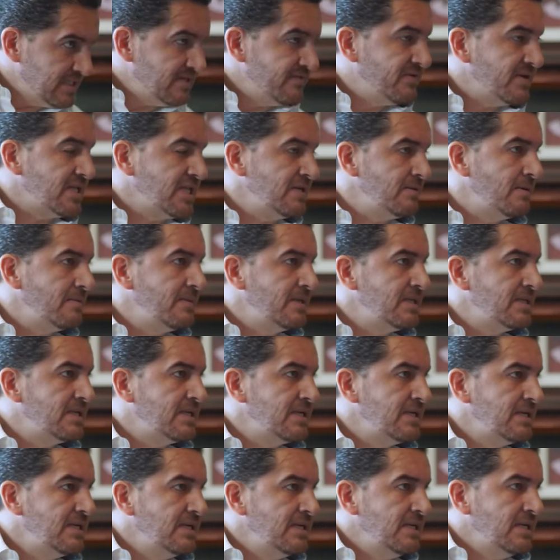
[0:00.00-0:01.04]
es,
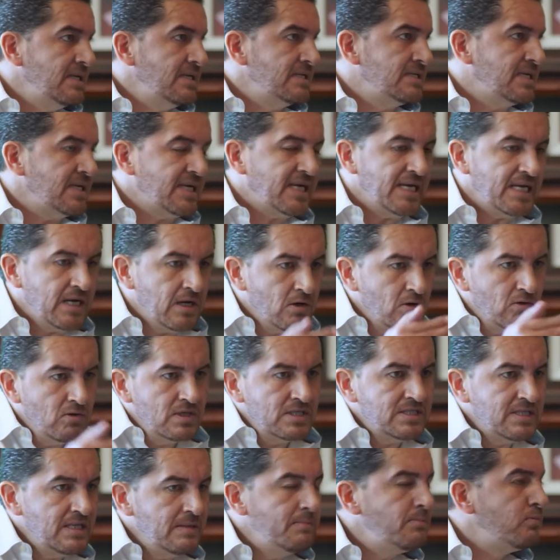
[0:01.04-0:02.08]
efectivamente. Se generó
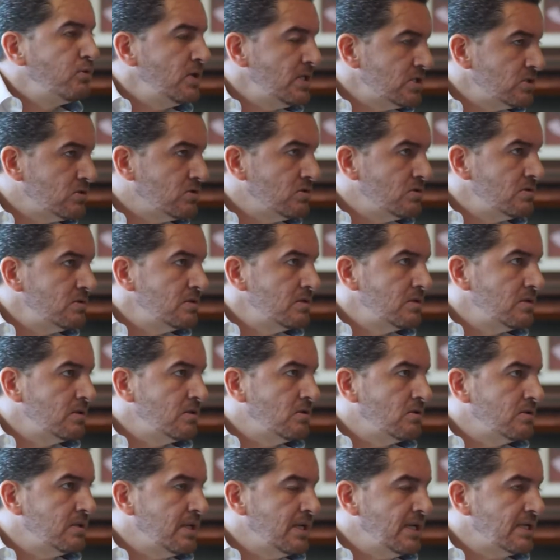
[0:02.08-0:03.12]
este impuesto
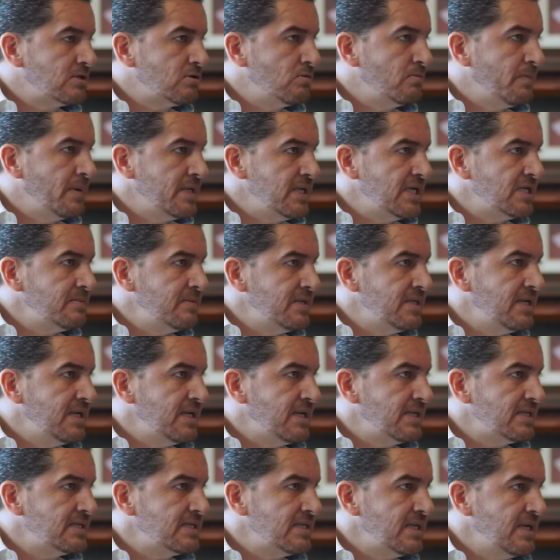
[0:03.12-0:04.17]
donde las compañías
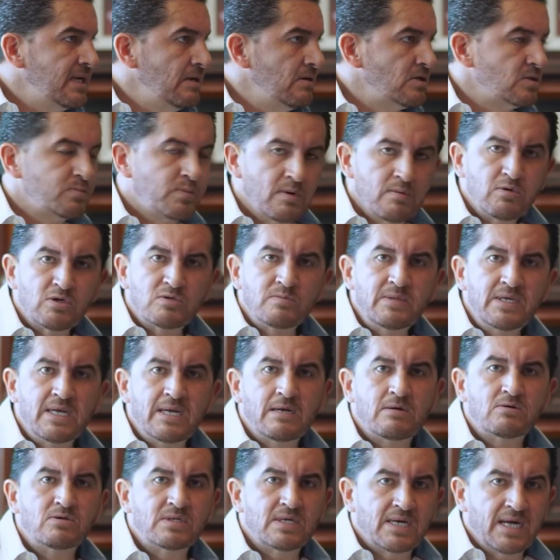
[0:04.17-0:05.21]
mineras en los pueblos
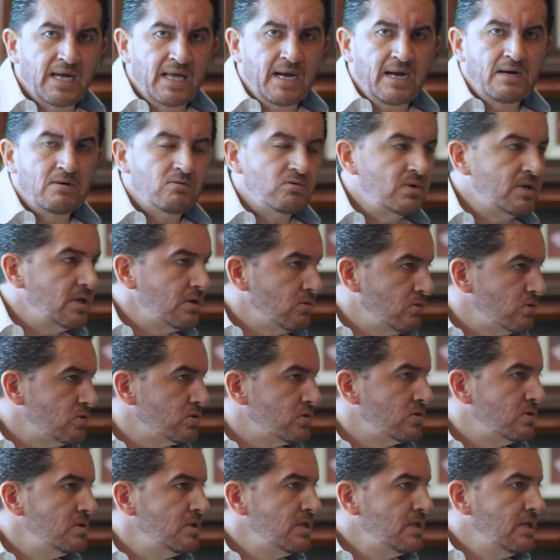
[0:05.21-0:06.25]
mineros dejaran un
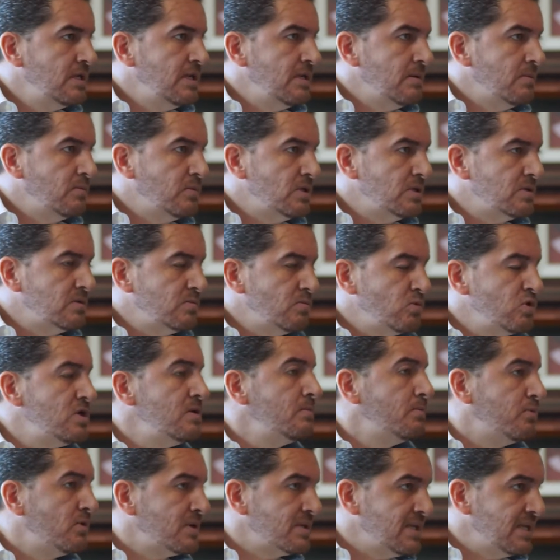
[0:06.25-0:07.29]
recurso pues, muy
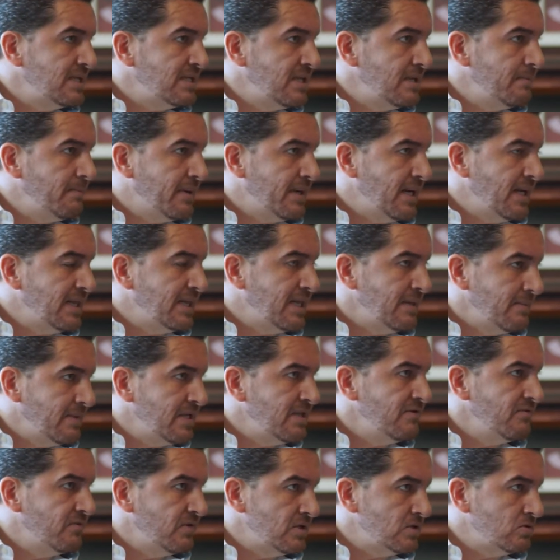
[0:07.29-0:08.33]
importante para el tema
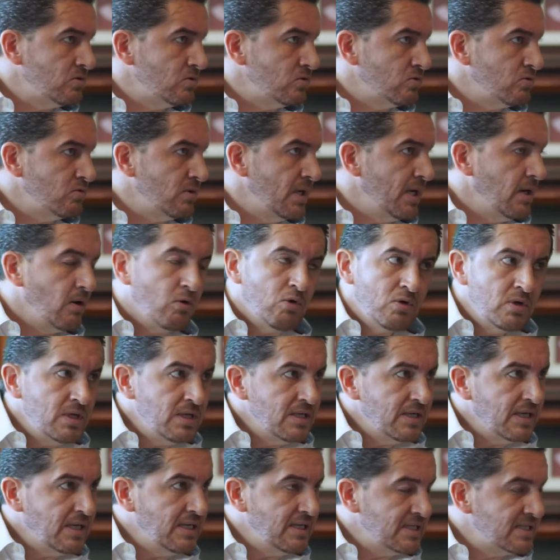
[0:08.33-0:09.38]
de infraestructura. Hoy,
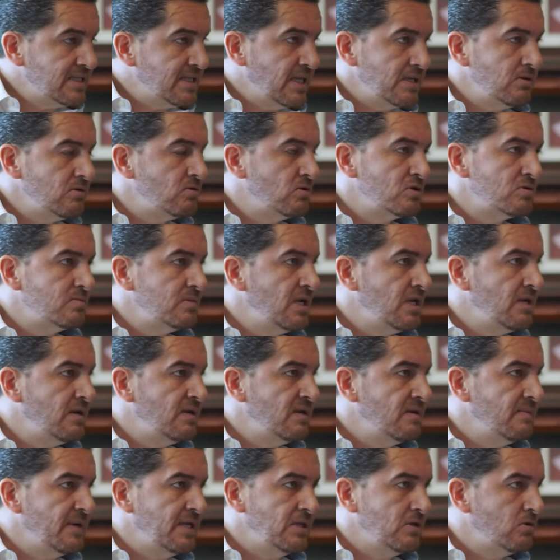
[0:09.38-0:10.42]
en este año
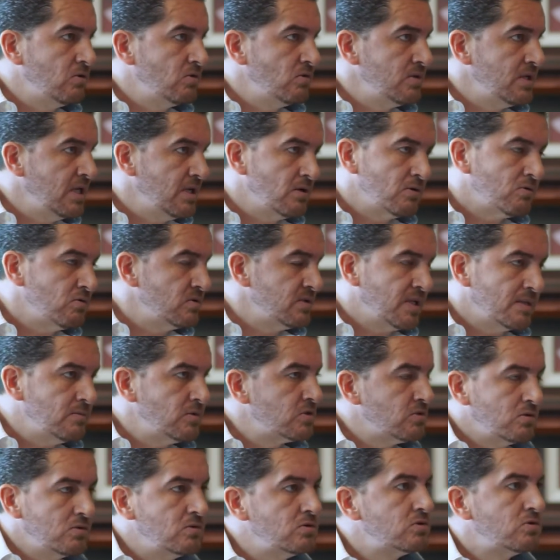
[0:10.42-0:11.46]
2021, ya no
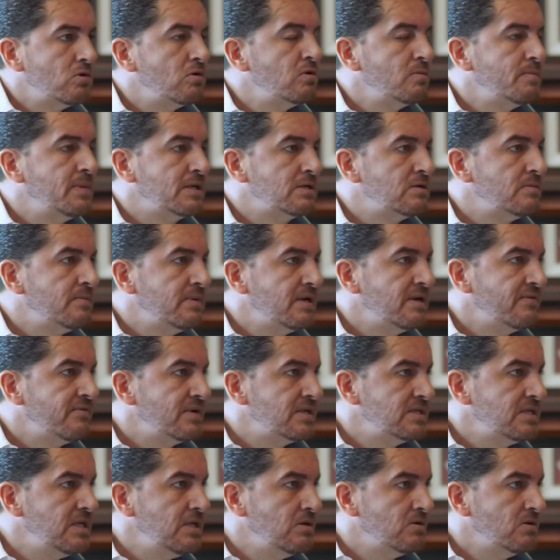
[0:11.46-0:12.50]
contamos con un solo peso para
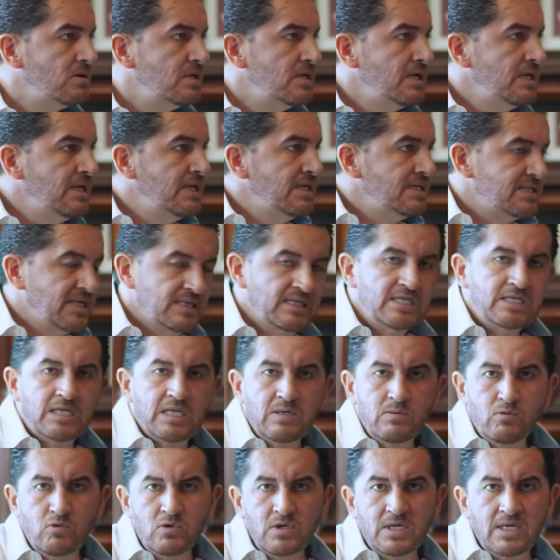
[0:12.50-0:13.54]
Fresnillo. Se
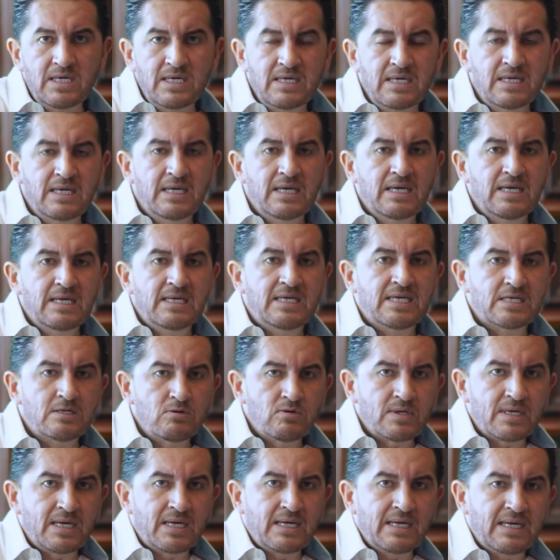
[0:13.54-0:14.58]
distribuye y es
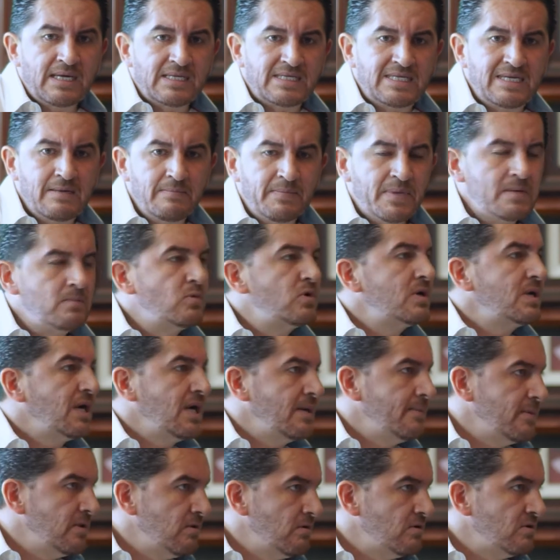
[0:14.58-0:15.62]
lo que siempre hemos
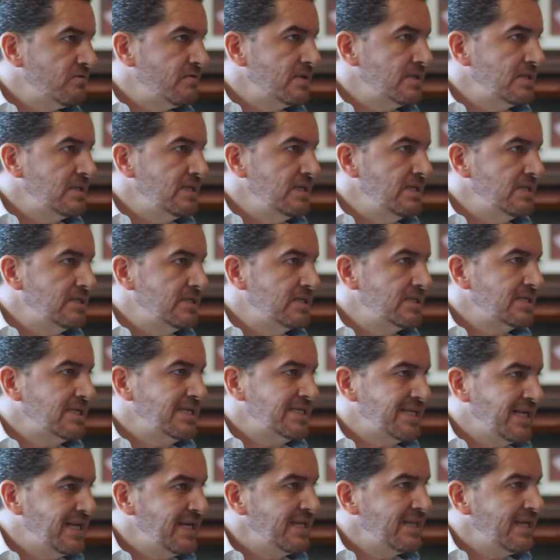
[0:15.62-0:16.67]
reclamado a los fresnillenses,
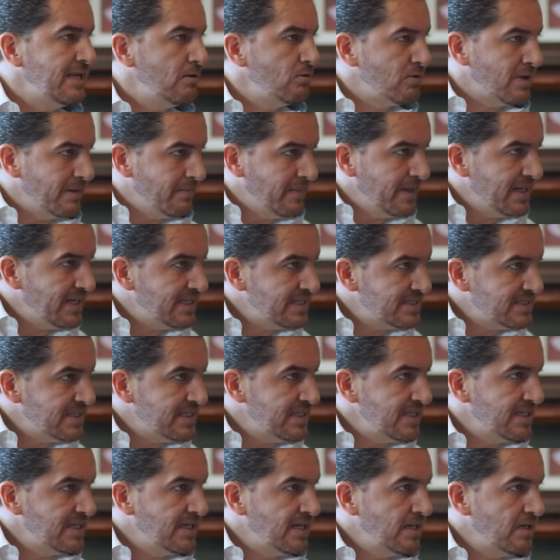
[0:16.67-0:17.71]
que se le dé lo que
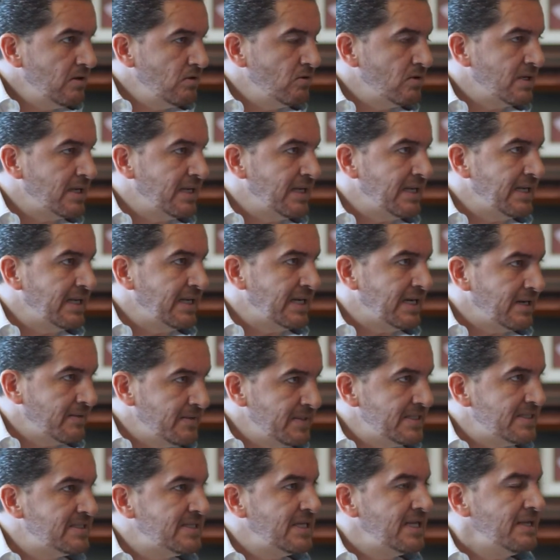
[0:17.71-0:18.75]
merece, lo que
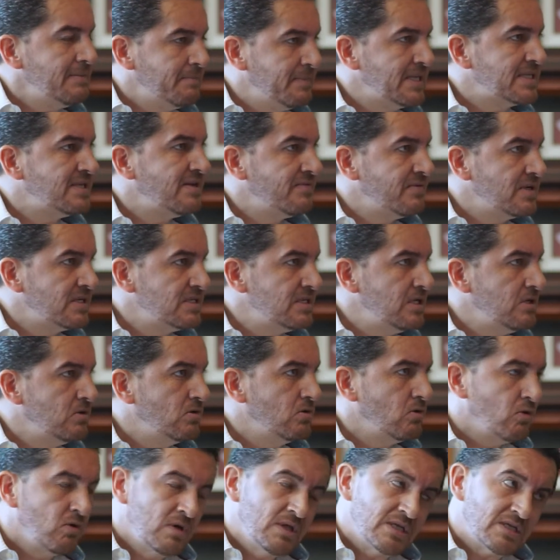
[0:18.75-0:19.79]
reviste y pesa
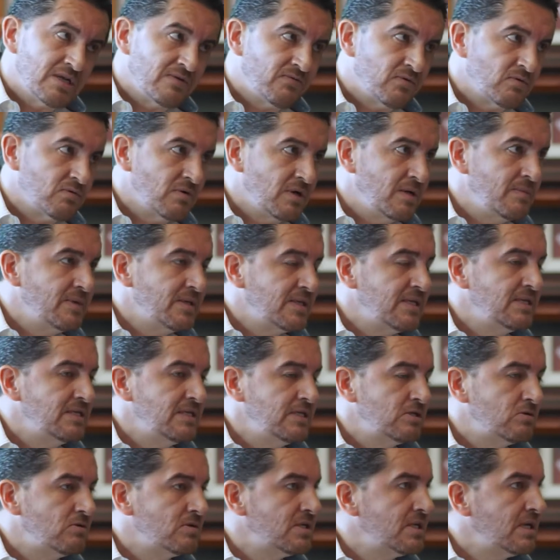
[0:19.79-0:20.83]
Fresnillo. Hoy, desafortunadamente,
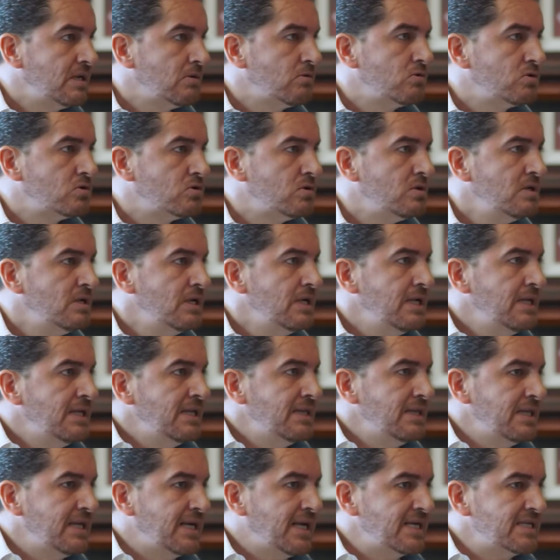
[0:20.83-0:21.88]
insisto, este recurso
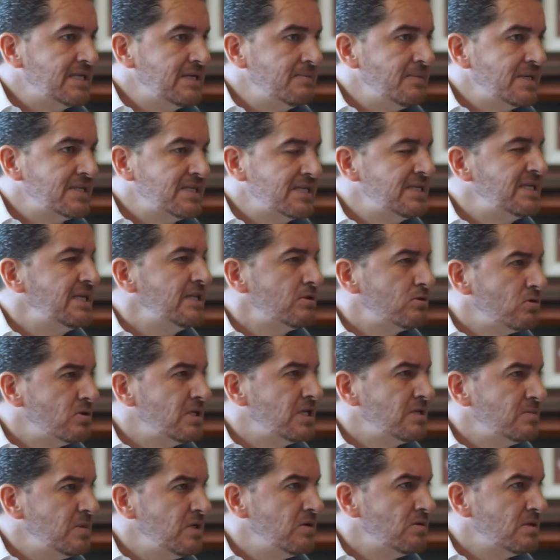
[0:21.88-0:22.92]
de casi más de
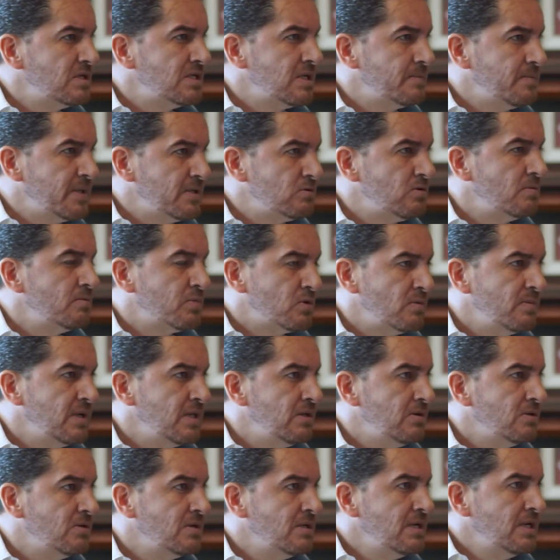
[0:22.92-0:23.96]
110 millones de pesos en
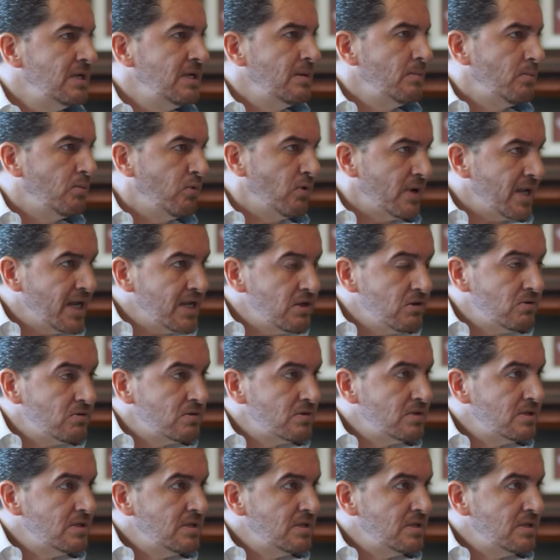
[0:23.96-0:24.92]
promedio por año